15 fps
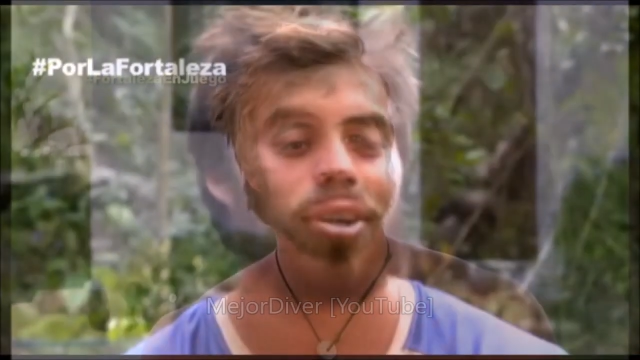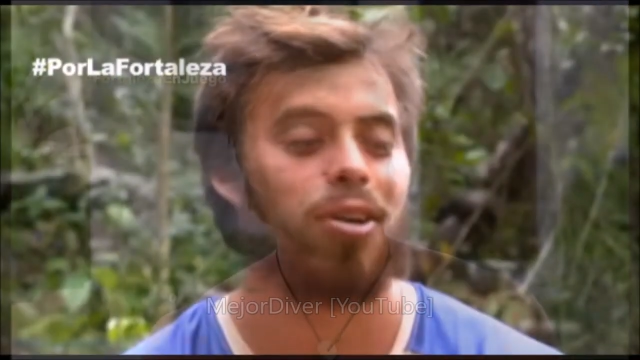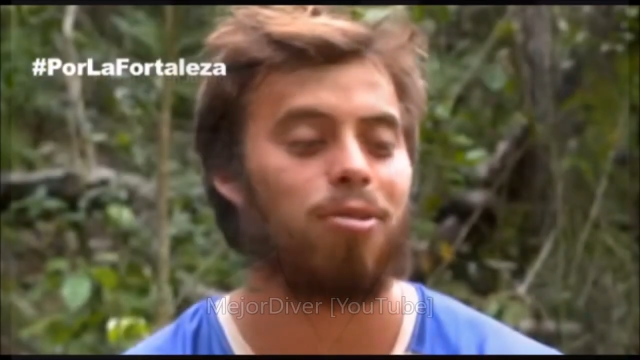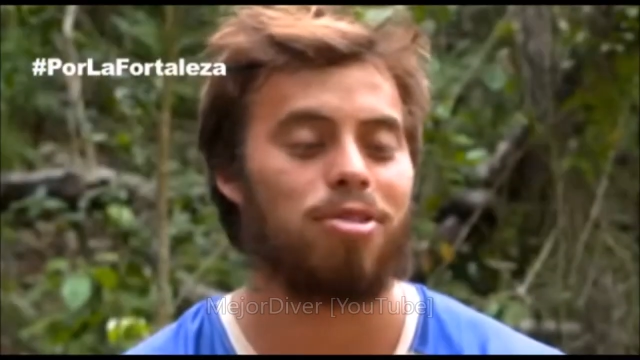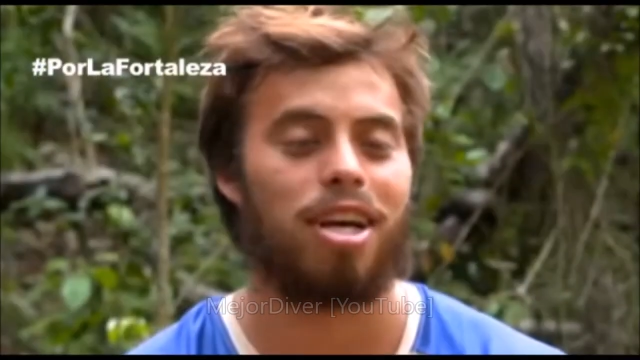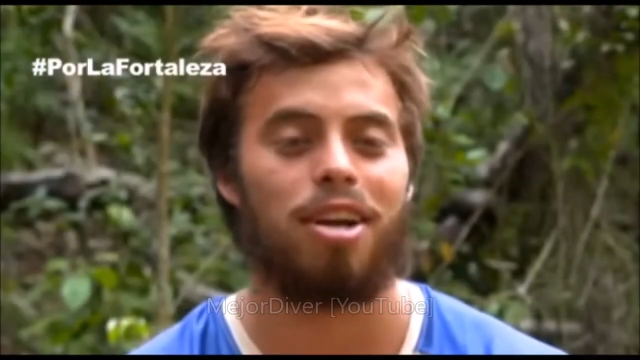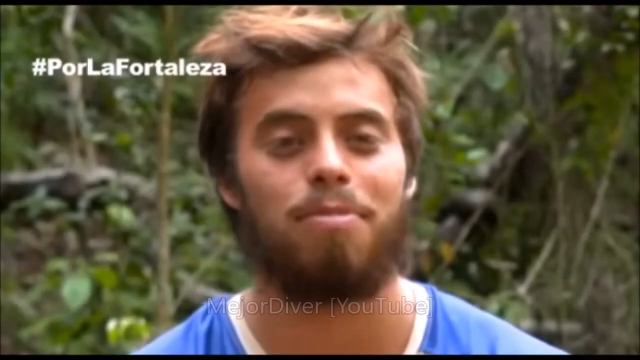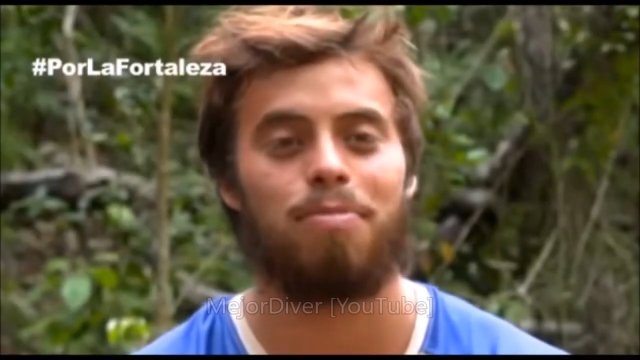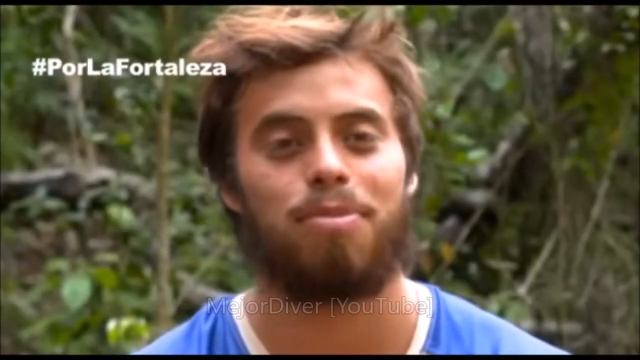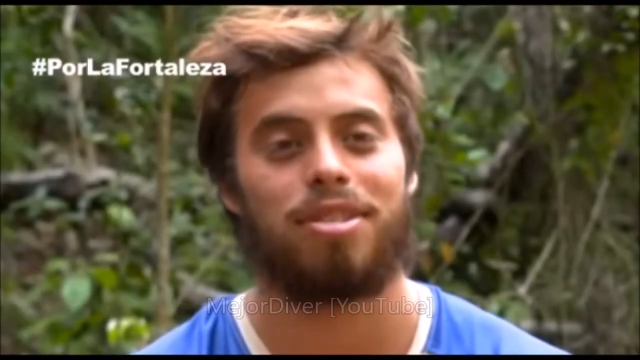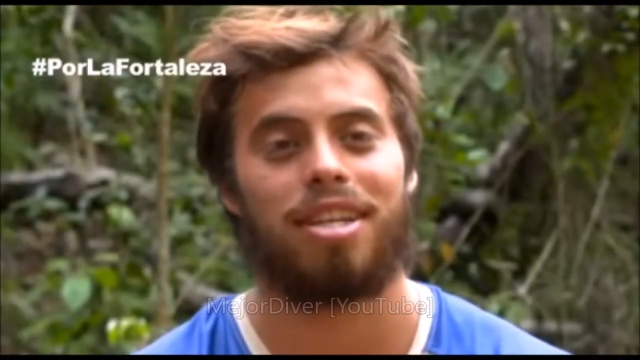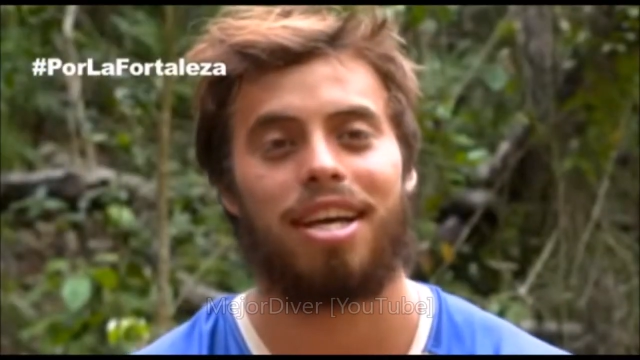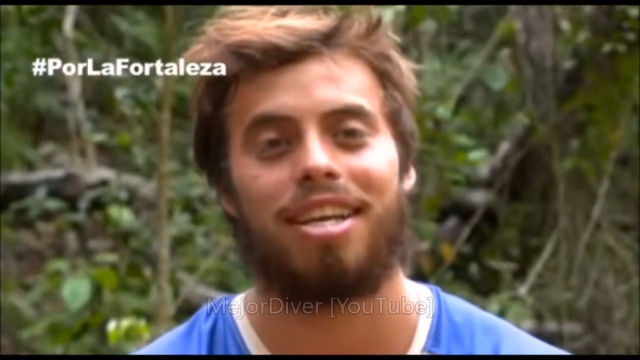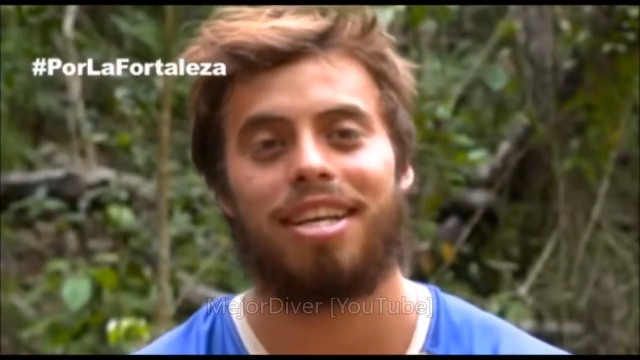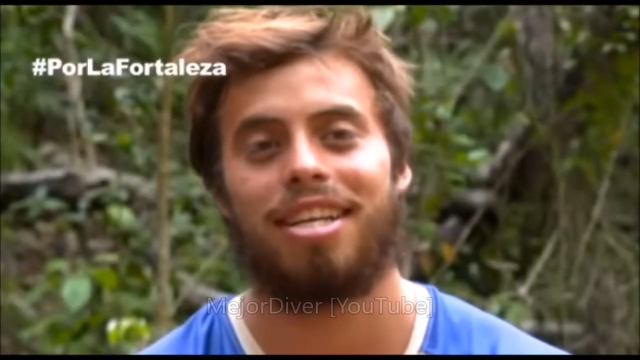Como
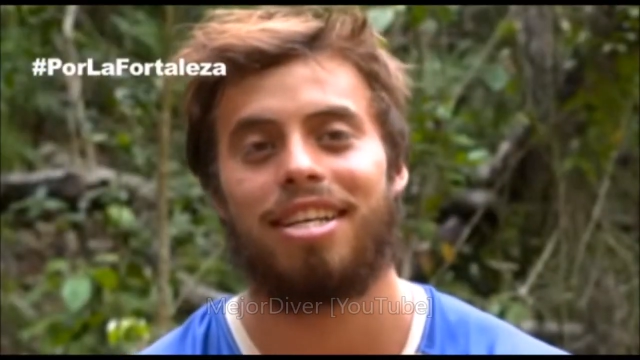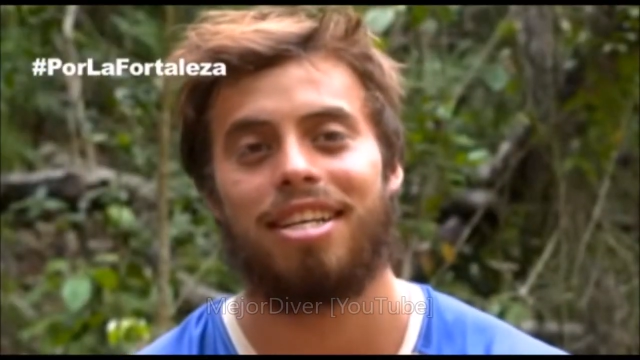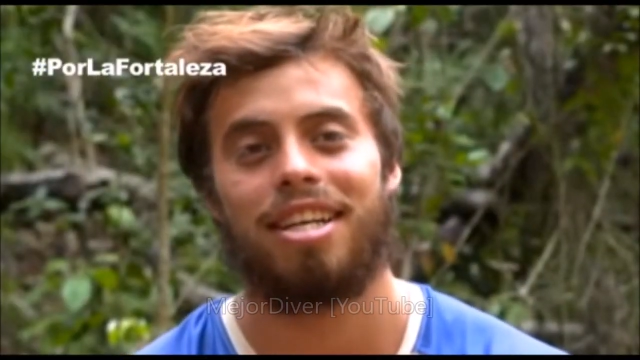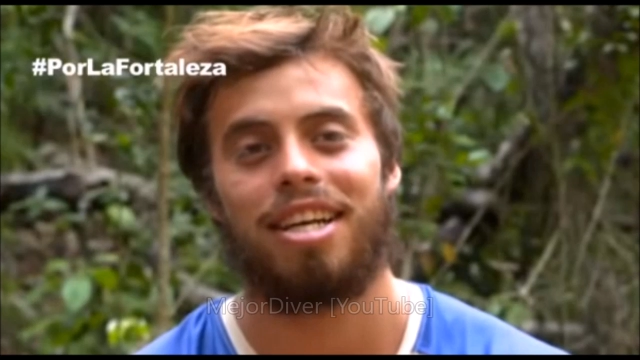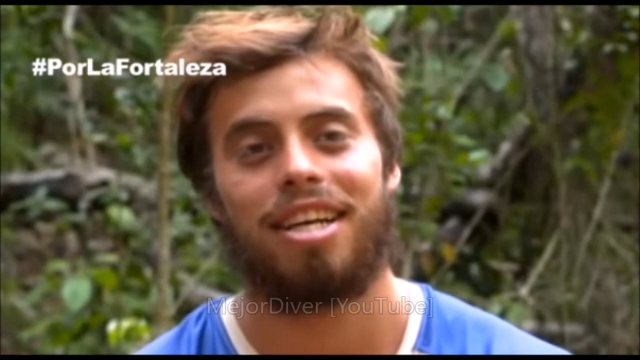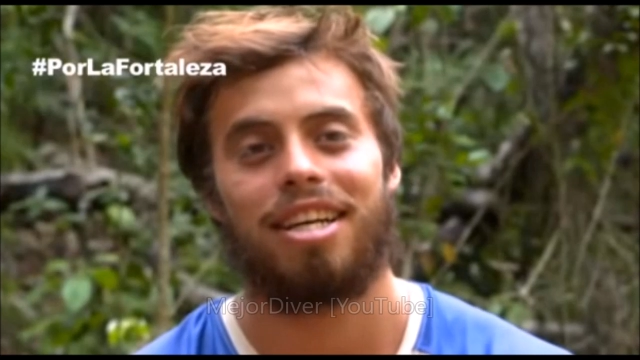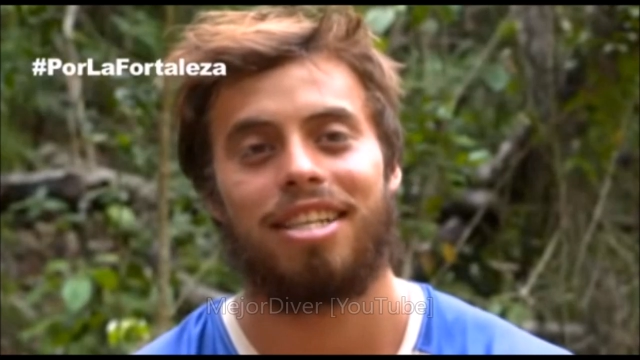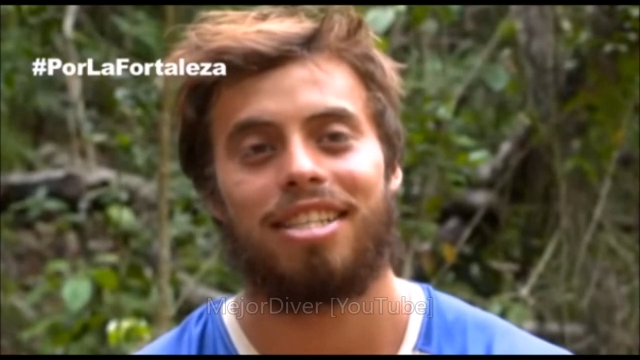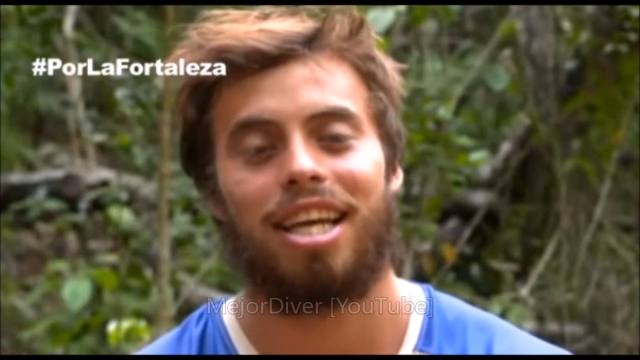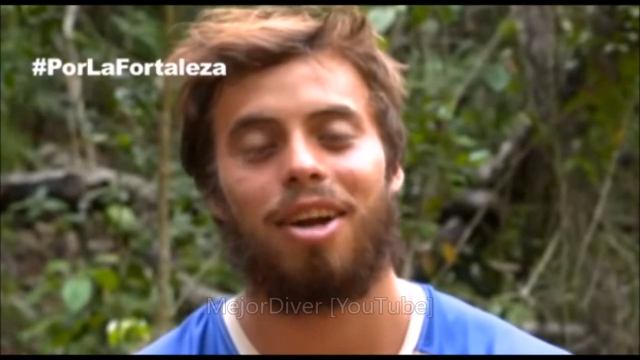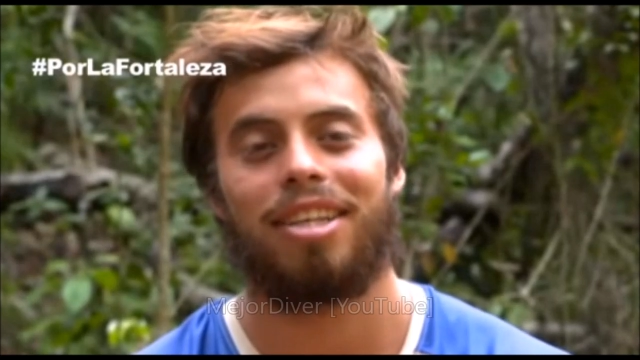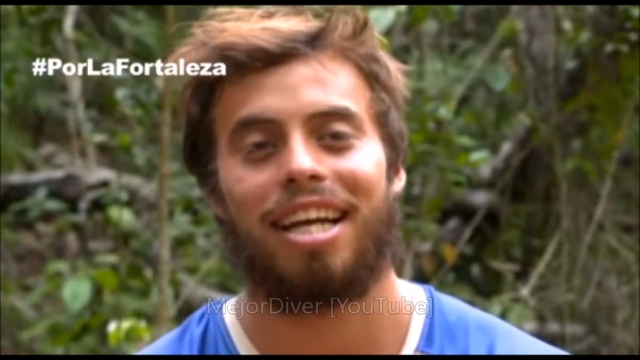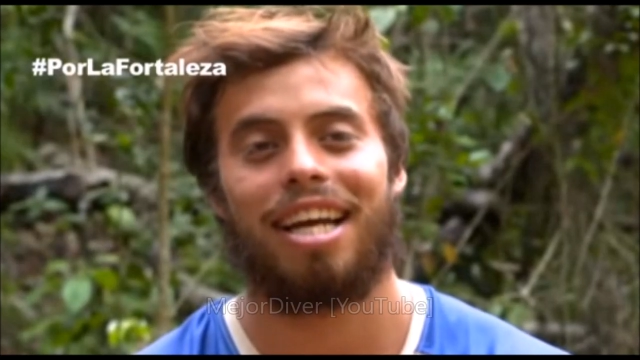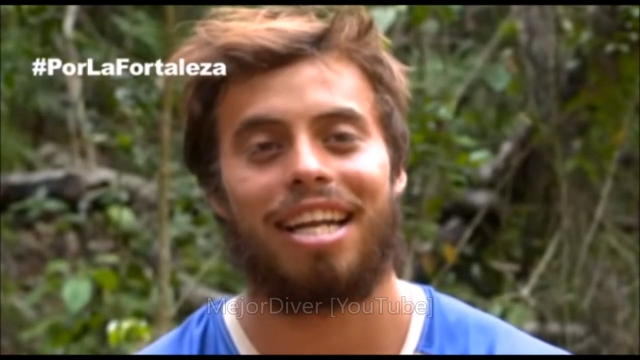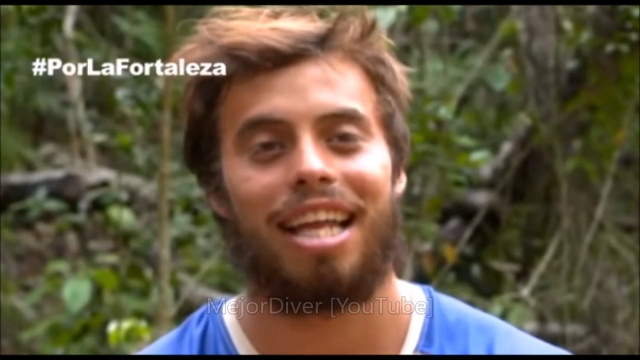ven, siempre que
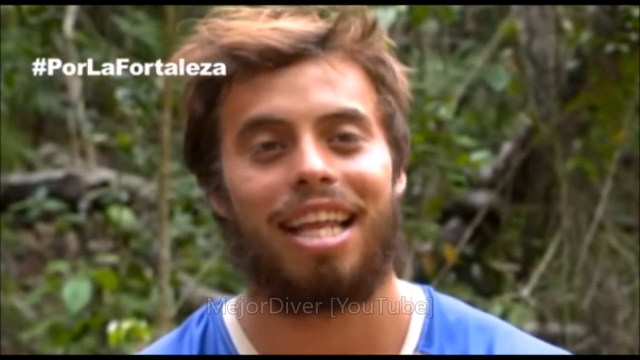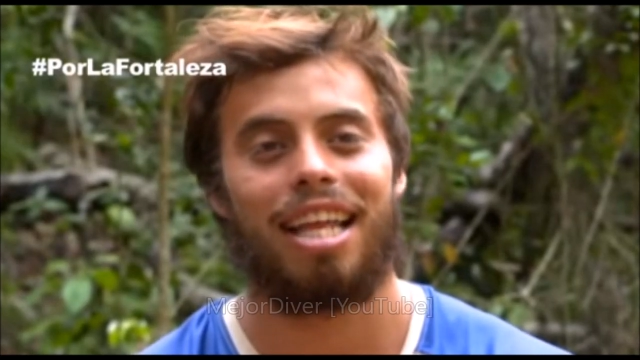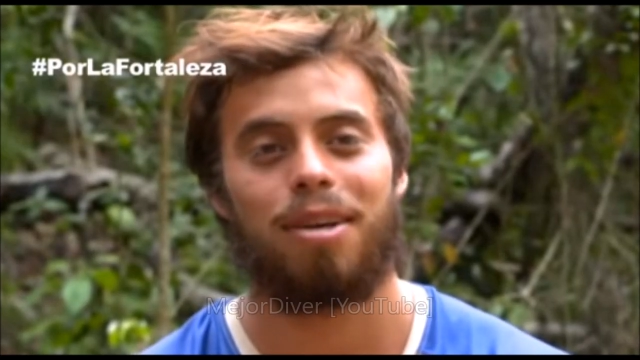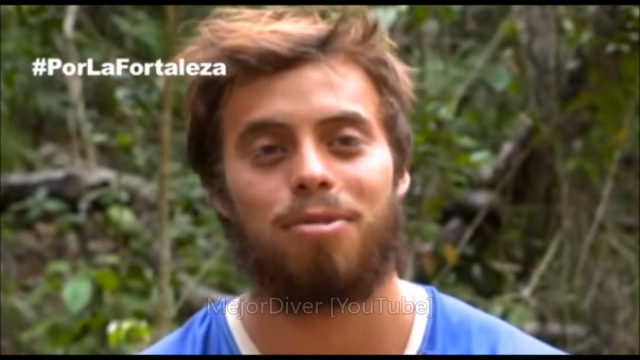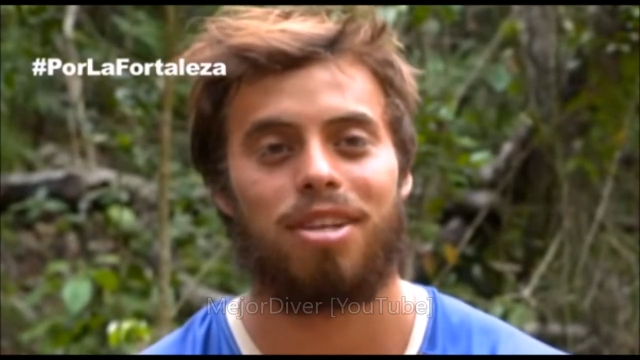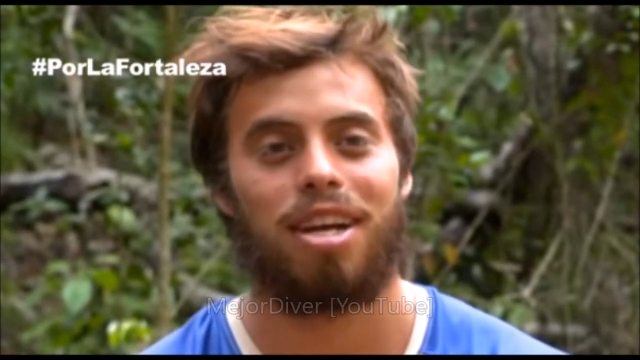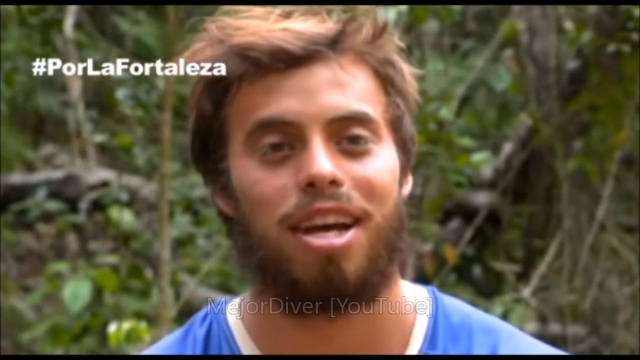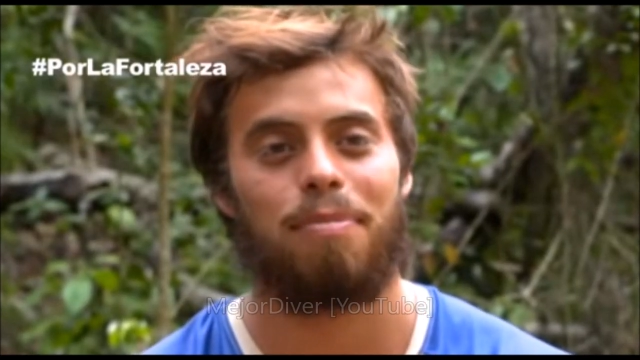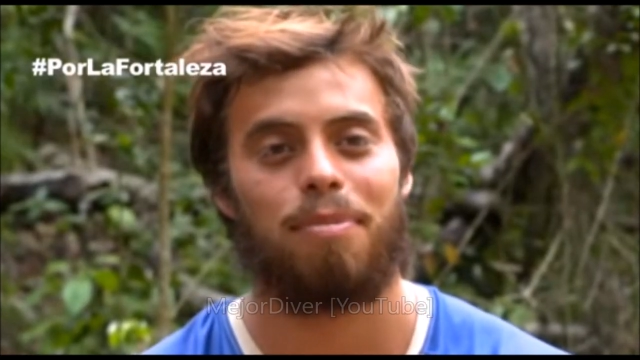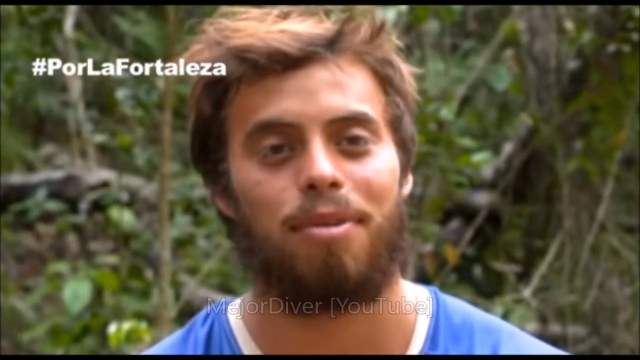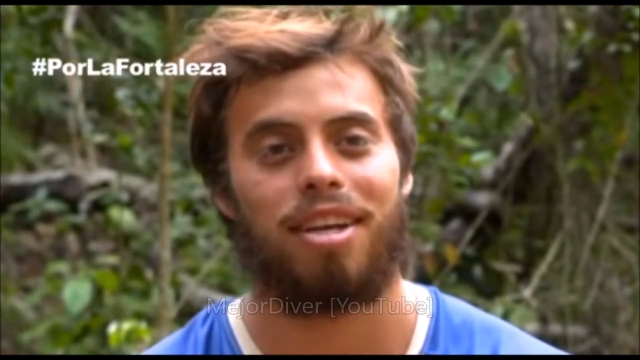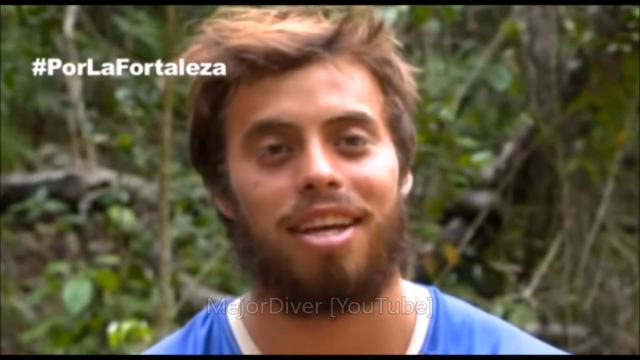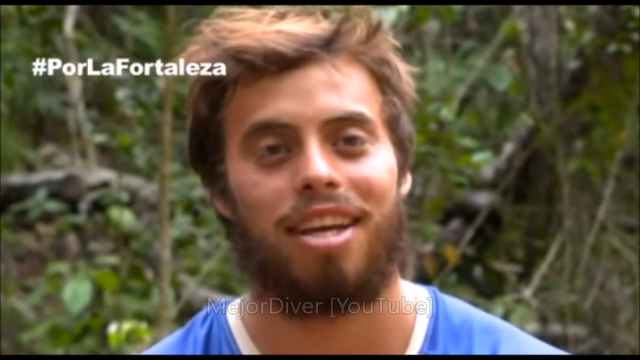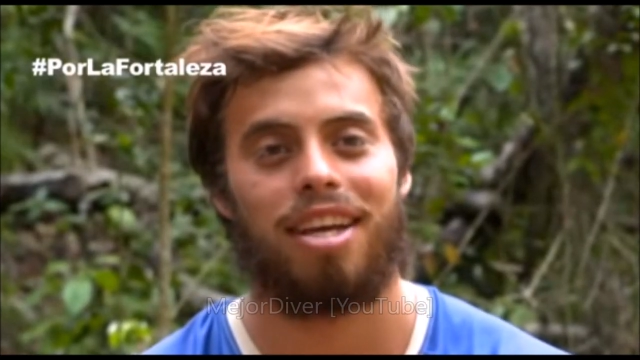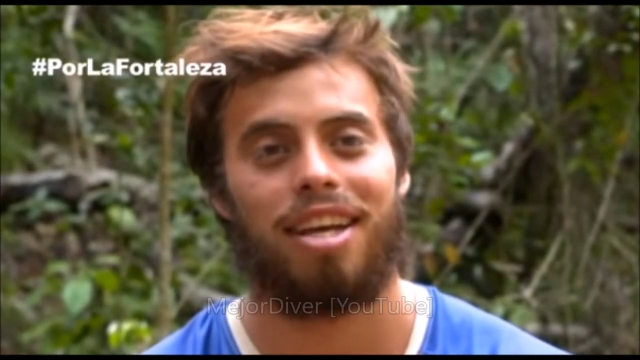decimos algo es porque